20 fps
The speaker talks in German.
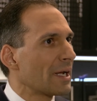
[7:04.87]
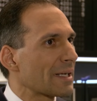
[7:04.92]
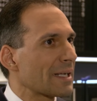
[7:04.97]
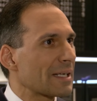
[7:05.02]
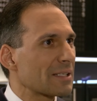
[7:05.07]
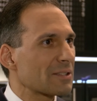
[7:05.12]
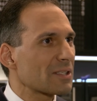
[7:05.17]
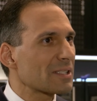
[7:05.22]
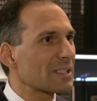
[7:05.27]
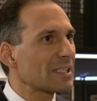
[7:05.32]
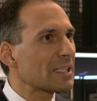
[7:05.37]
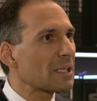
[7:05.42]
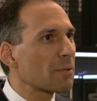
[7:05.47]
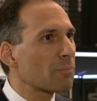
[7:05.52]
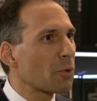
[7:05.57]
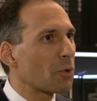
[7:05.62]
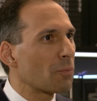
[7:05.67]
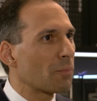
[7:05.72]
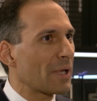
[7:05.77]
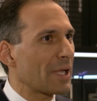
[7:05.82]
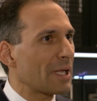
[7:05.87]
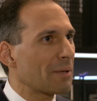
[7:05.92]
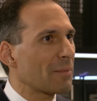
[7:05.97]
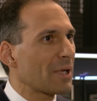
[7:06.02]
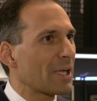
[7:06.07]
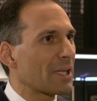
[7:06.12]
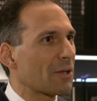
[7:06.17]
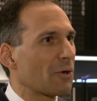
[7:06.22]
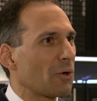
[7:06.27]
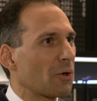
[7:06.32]
Dazu sind die
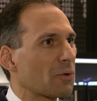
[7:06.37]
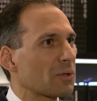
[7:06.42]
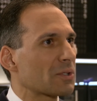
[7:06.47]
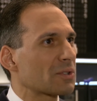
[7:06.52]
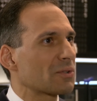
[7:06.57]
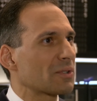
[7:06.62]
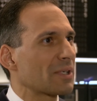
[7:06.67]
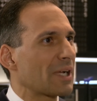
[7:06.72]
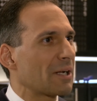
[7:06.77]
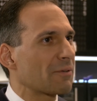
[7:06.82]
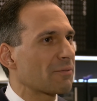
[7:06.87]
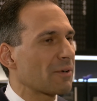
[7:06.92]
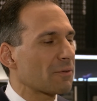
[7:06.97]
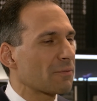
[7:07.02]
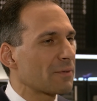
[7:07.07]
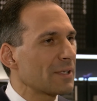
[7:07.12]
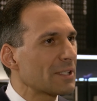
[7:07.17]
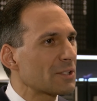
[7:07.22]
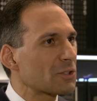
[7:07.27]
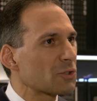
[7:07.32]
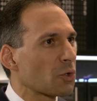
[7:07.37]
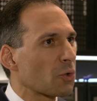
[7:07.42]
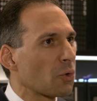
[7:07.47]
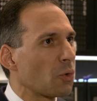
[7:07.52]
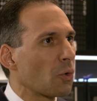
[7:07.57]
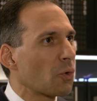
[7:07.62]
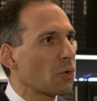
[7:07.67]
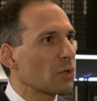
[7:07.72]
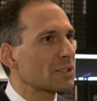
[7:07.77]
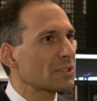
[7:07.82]
Probleme in der Eurozone einfach viel zu
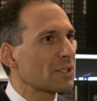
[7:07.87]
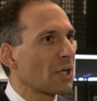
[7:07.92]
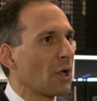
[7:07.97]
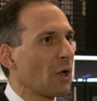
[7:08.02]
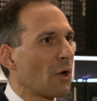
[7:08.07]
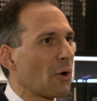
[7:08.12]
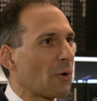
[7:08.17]
groß.